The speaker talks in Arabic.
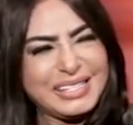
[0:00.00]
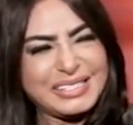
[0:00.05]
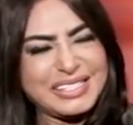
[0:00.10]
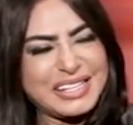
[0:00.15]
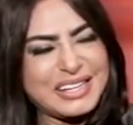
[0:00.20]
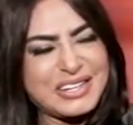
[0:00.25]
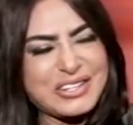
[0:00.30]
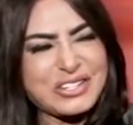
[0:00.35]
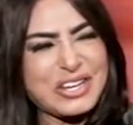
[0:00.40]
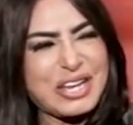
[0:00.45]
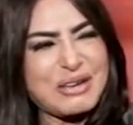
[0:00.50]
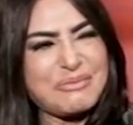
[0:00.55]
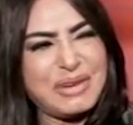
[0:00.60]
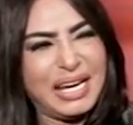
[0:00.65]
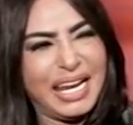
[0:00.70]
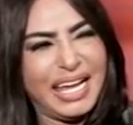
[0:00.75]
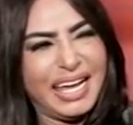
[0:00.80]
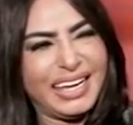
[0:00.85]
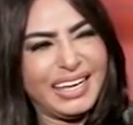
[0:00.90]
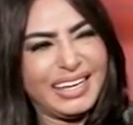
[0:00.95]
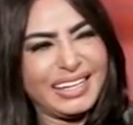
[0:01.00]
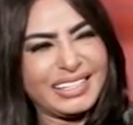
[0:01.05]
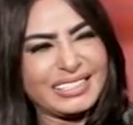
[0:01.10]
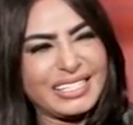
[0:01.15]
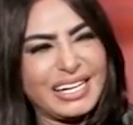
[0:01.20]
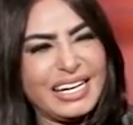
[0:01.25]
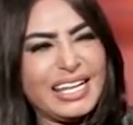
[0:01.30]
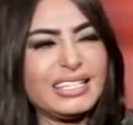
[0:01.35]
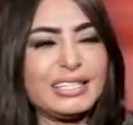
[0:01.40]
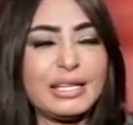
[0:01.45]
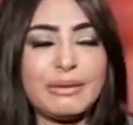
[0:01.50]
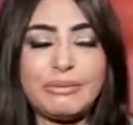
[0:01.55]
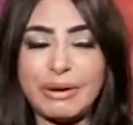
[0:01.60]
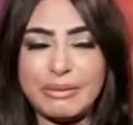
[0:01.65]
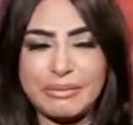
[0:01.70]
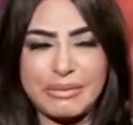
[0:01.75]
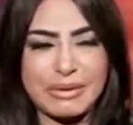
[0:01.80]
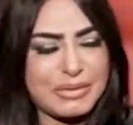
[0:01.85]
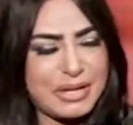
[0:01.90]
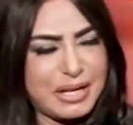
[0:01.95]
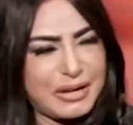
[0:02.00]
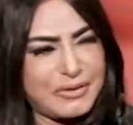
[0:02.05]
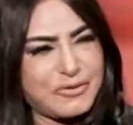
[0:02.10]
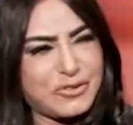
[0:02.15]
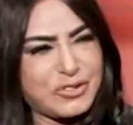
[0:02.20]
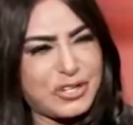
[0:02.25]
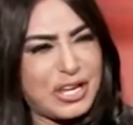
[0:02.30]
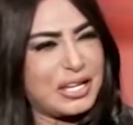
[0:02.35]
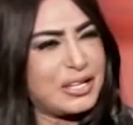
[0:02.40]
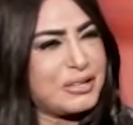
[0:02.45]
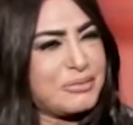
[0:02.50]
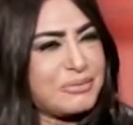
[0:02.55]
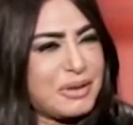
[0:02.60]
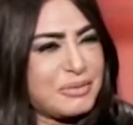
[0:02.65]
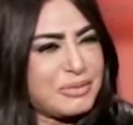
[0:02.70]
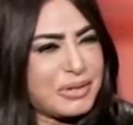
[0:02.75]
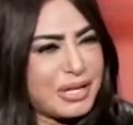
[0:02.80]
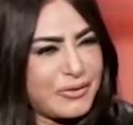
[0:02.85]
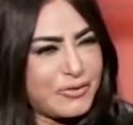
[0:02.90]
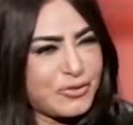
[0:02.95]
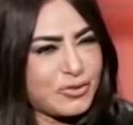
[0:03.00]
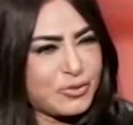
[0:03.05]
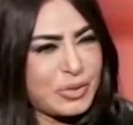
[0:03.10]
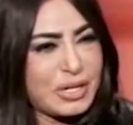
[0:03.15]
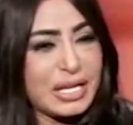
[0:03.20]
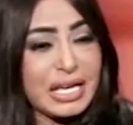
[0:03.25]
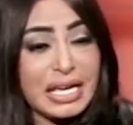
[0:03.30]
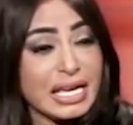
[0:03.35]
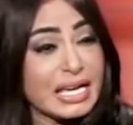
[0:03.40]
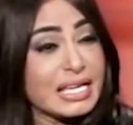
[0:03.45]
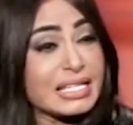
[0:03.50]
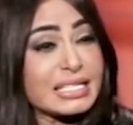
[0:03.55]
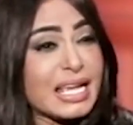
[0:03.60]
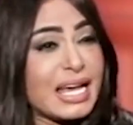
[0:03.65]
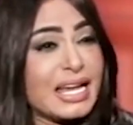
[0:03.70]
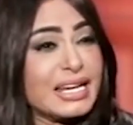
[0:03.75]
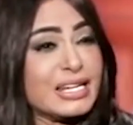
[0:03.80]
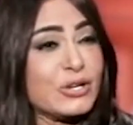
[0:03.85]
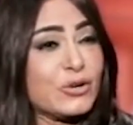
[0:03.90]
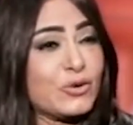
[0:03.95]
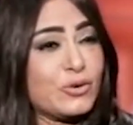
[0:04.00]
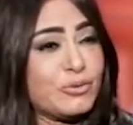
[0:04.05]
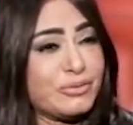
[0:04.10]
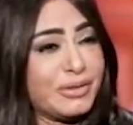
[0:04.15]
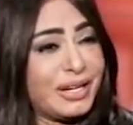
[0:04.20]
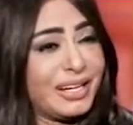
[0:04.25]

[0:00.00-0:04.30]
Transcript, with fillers: بقدرش اعمل حاجه اكثر لا طبعا ما بيكفوش اكيد ما بيكفوش اساليهم